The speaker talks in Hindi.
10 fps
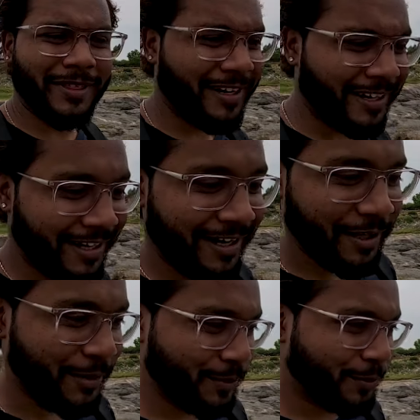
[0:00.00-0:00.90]
पथरीला
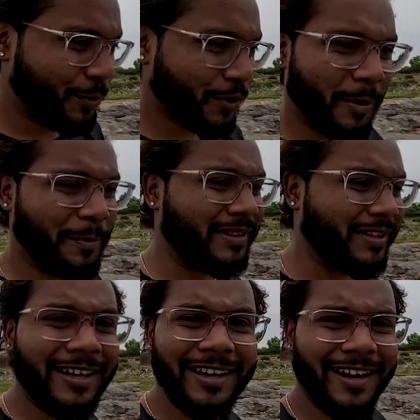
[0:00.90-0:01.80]
है पूरा
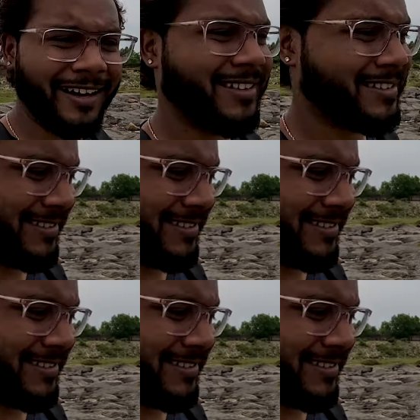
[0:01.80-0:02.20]
पथरीला है